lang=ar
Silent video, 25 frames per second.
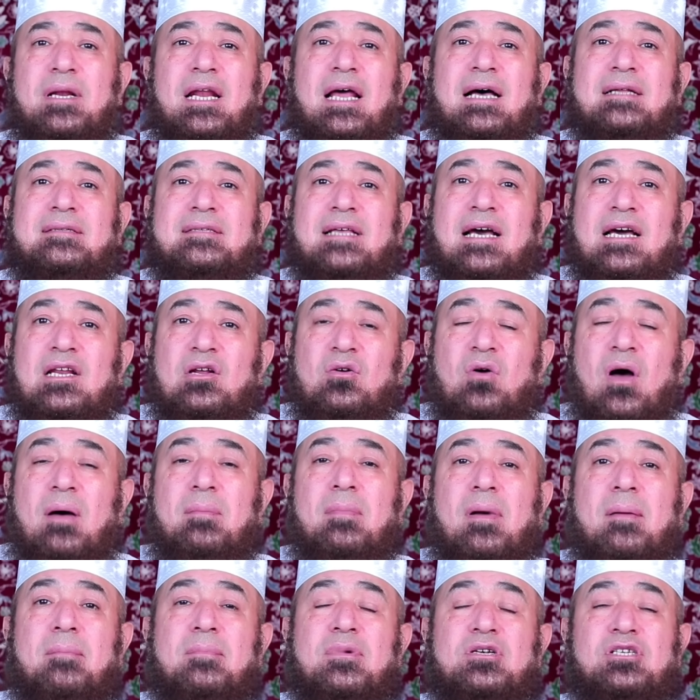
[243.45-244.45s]
الأتاري
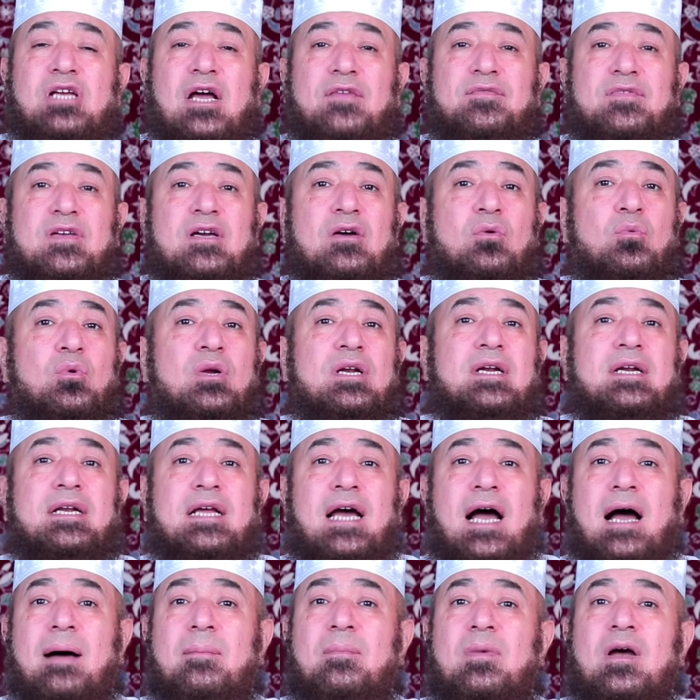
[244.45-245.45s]
وأمام مش عارف إيه
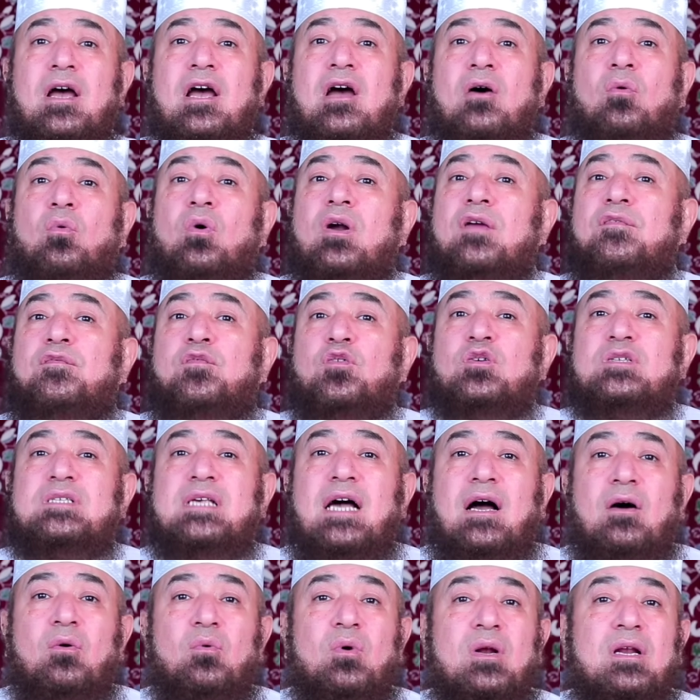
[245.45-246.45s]
واللعب
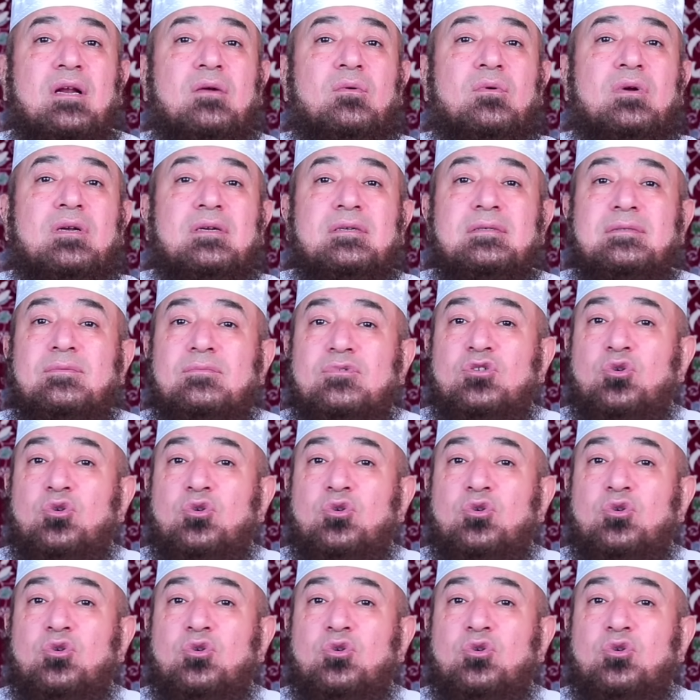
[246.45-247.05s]
والفسح وال... وال...